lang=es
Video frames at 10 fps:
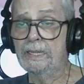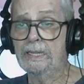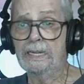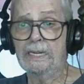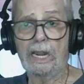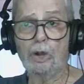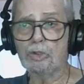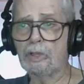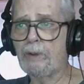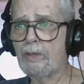La
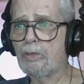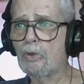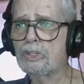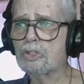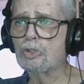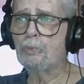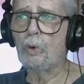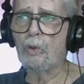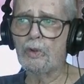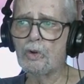contemplación de su
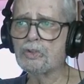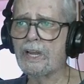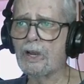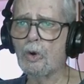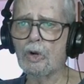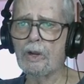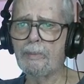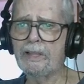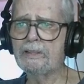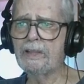poderosa
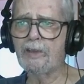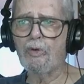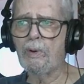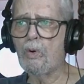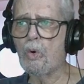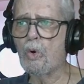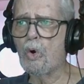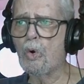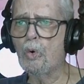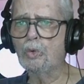cornamenta, que formaba un
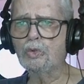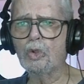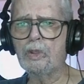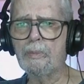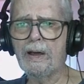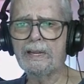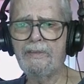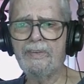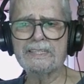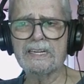conjunto de
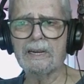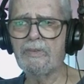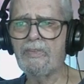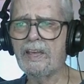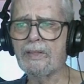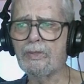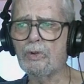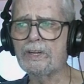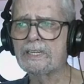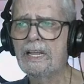magníficas
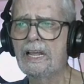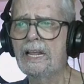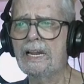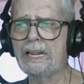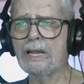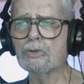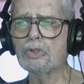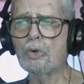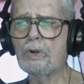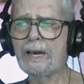ramificaciones, le causó
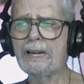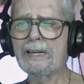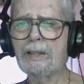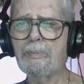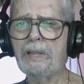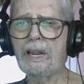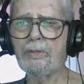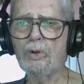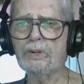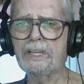una gran
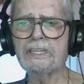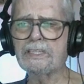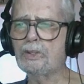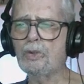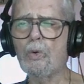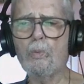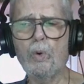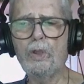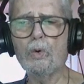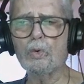admiración y se sintió
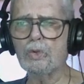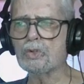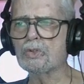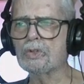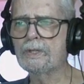muy orgulloso.